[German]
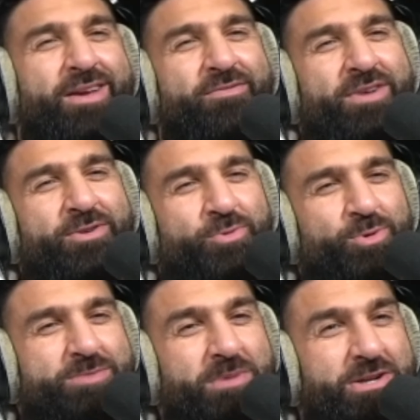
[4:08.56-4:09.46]
Wenn
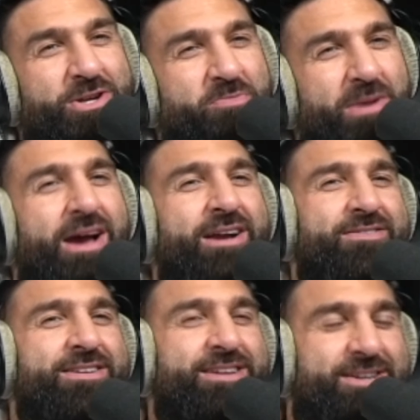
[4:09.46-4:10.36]
Roos mich nicht
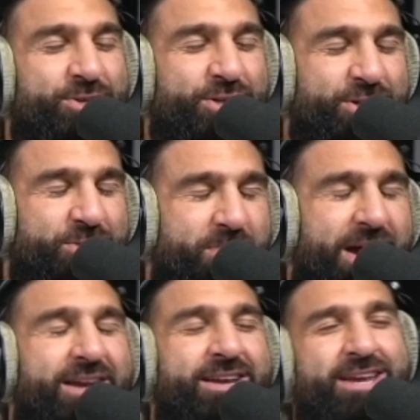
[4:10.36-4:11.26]
mag, wenn ich ihn nicht
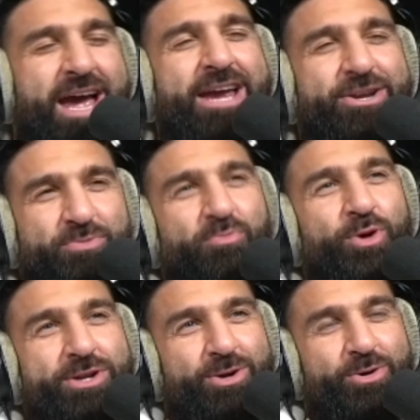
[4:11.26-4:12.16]
mag, eigentlich
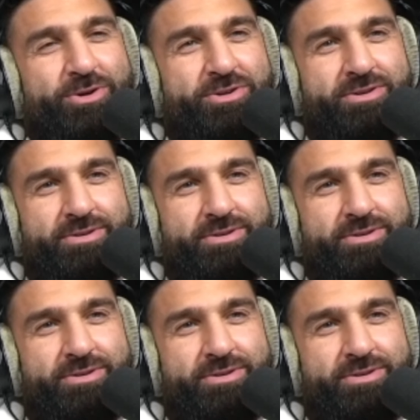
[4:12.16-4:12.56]
mögt ihr euch